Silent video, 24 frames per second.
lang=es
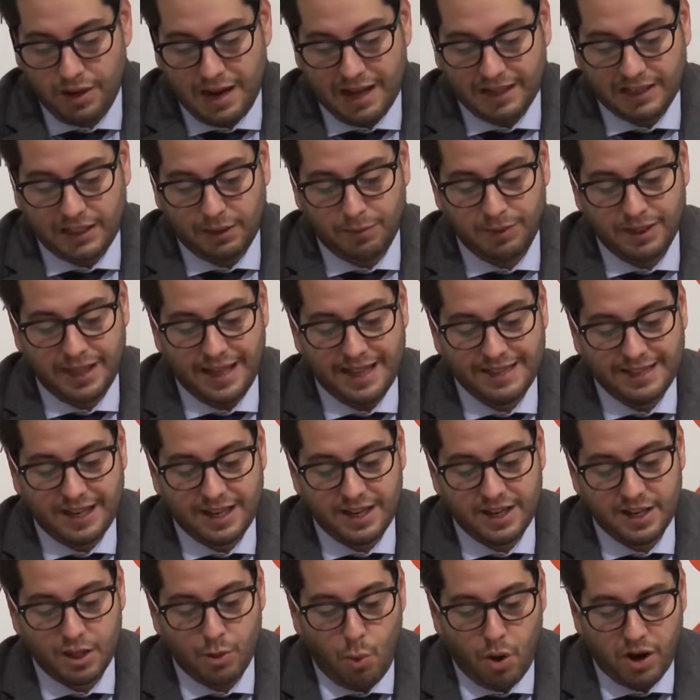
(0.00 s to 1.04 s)
de la actividad de
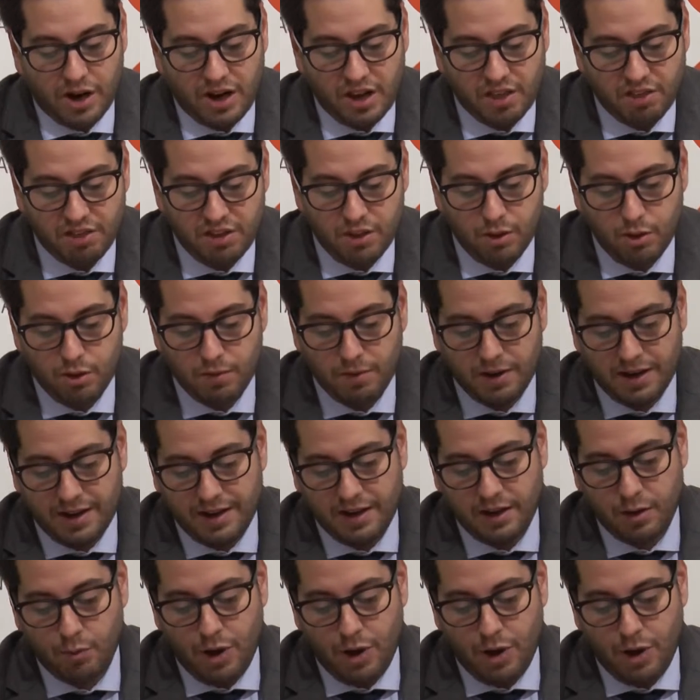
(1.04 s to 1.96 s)
taller de guarnecido en